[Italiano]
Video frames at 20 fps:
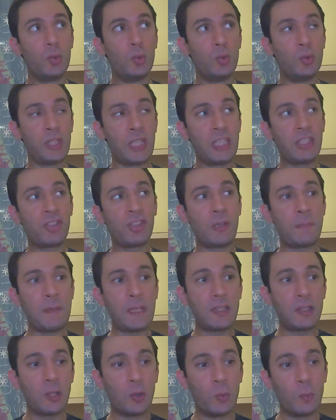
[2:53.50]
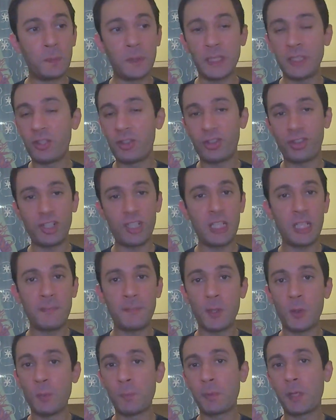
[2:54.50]
un incipit, un
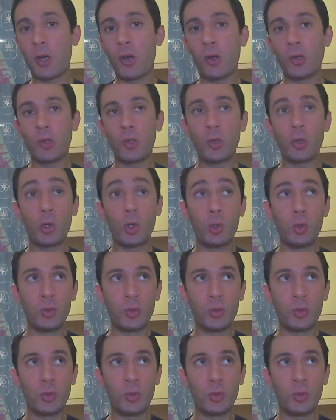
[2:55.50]
principio, un prologo,